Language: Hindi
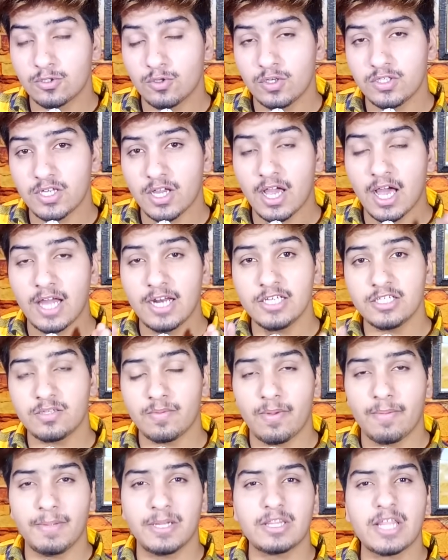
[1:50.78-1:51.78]
जो इसे खाली
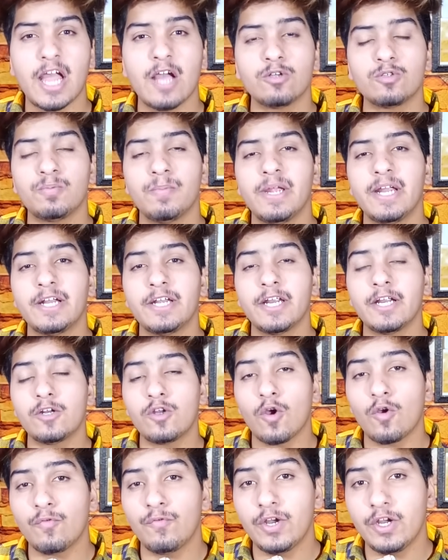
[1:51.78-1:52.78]
समय मिलता है उसमें ये
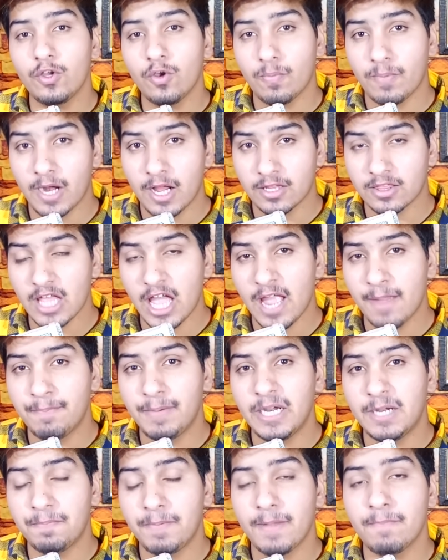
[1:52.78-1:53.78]
टिकटॉक वीडियो बनाता है
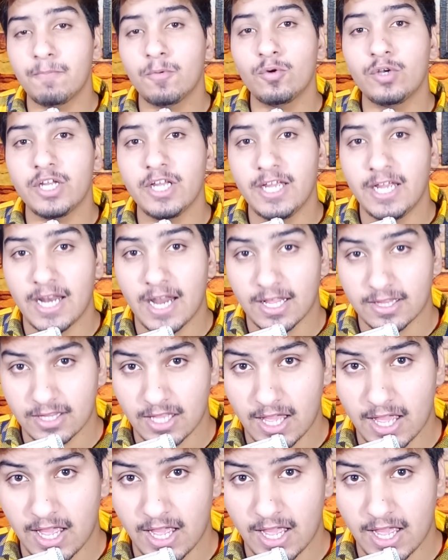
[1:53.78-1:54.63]
बीट पे बूटी हिलाता